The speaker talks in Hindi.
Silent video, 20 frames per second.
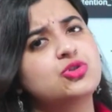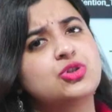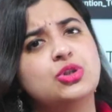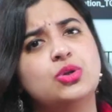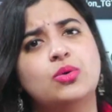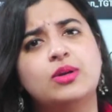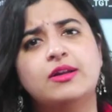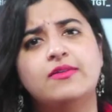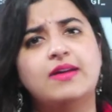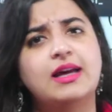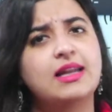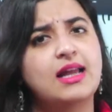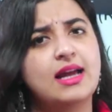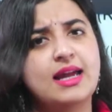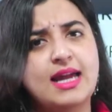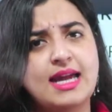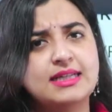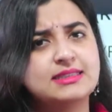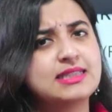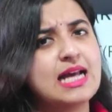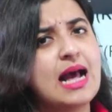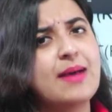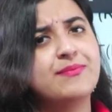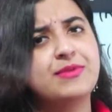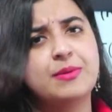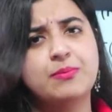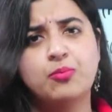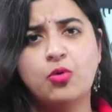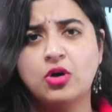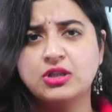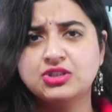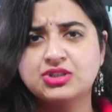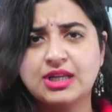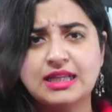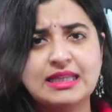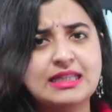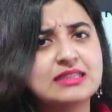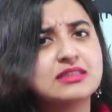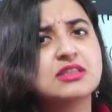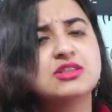नहीं होने वाला है एग्ज़ाम ये बहुत
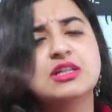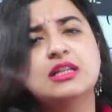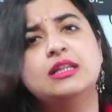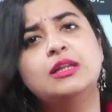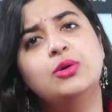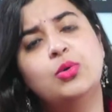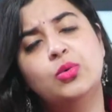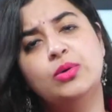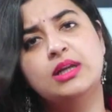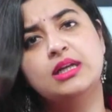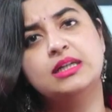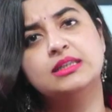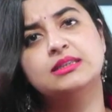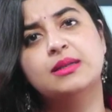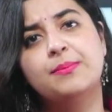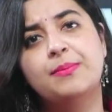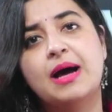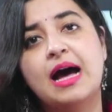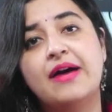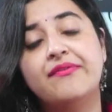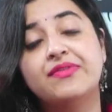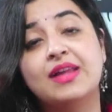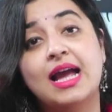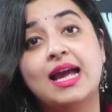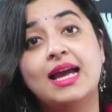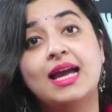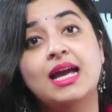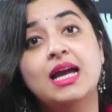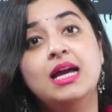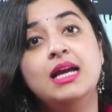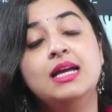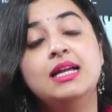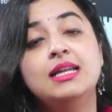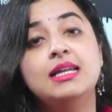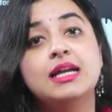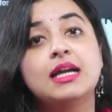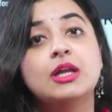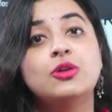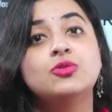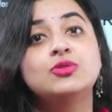जल्दी से जल्दी होने की संभावना है
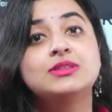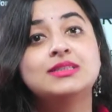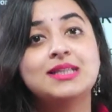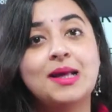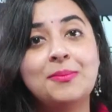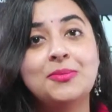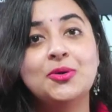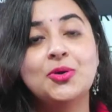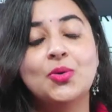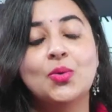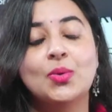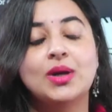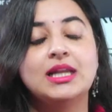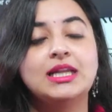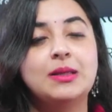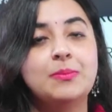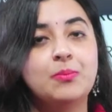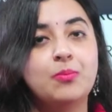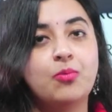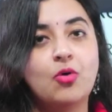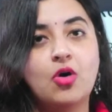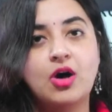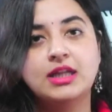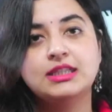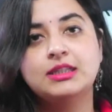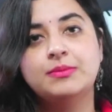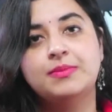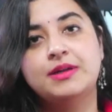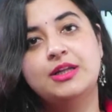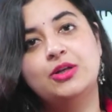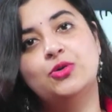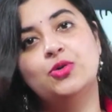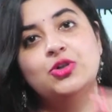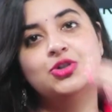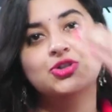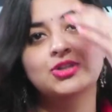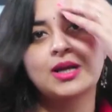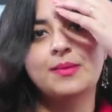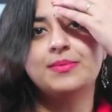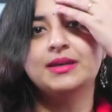लेकिन उन सब लोगों के लिए बहुत ही बड़ी
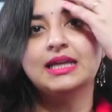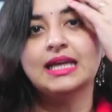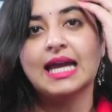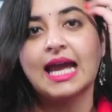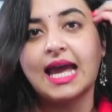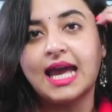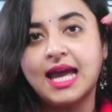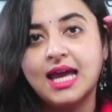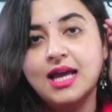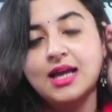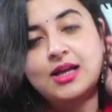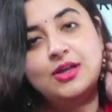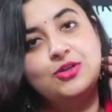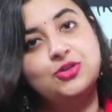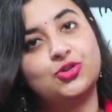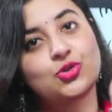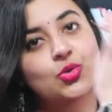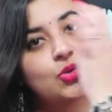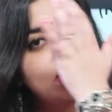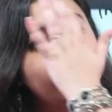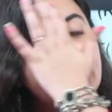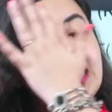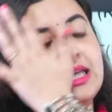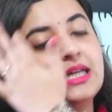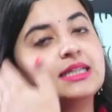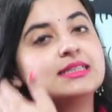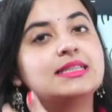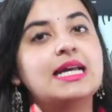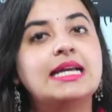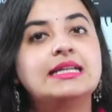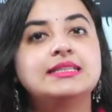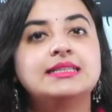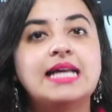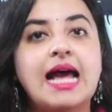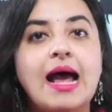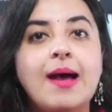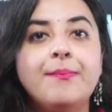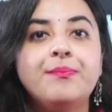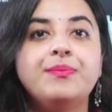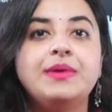खुशखबरी है जो कि इस
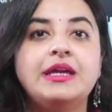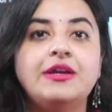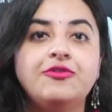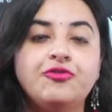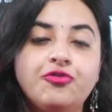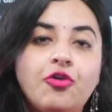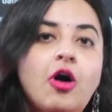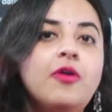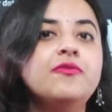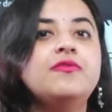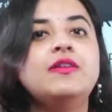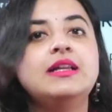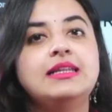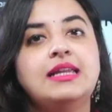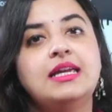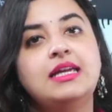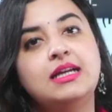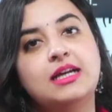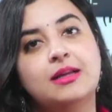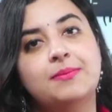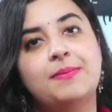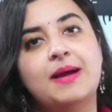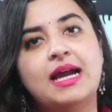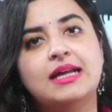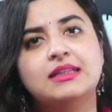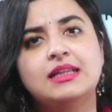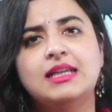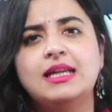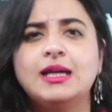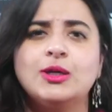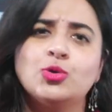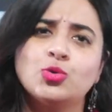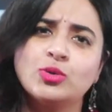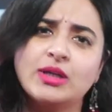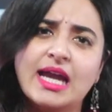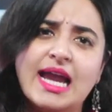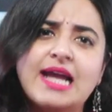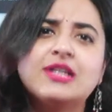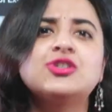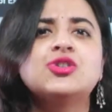एग्ज़ाम में फॉर्म फिल नहीं कर पाए थे लेकिन
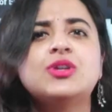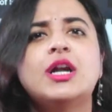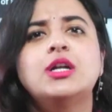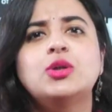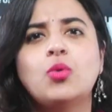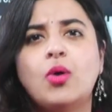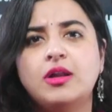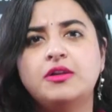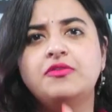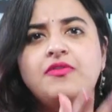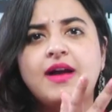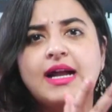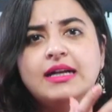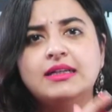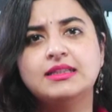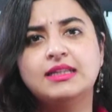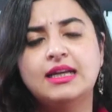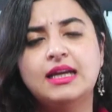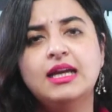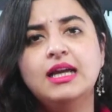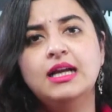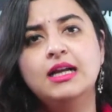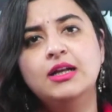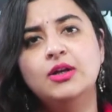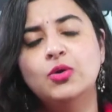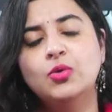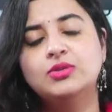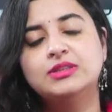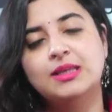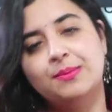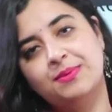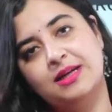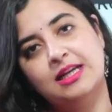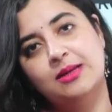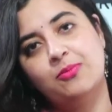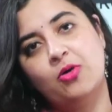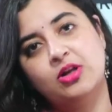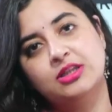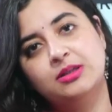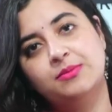उनके एच क्वालिफाइड थे उन सब के लिए
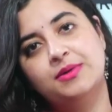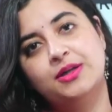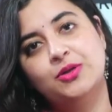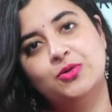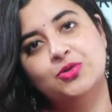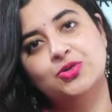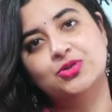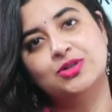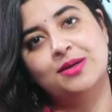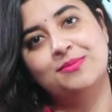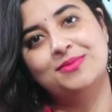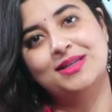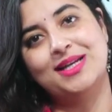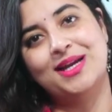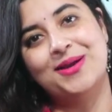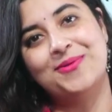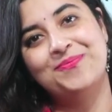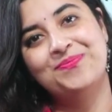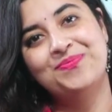बहुत ही बड़ी खुशखबरी है